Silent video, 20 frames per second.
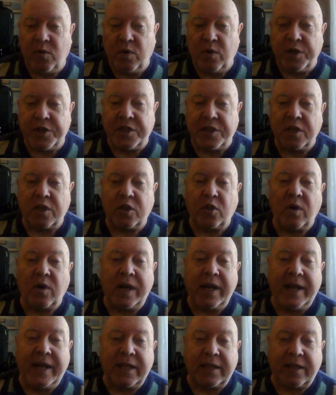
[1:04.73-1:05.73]
уличных
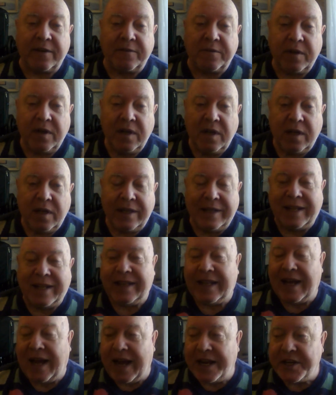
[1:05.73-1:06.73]
туалетов на
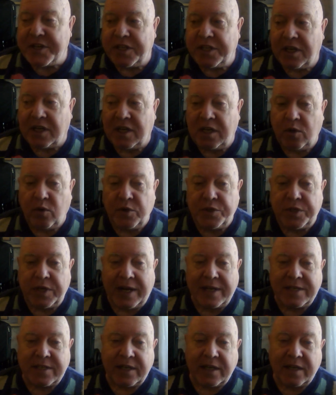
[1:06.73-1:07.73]
дачных ли
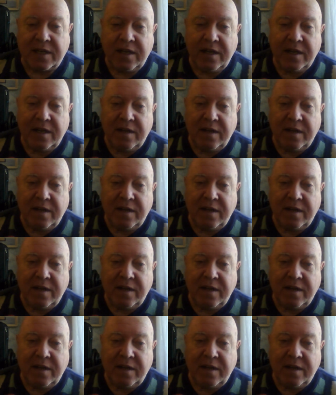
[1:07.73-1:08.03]
участках,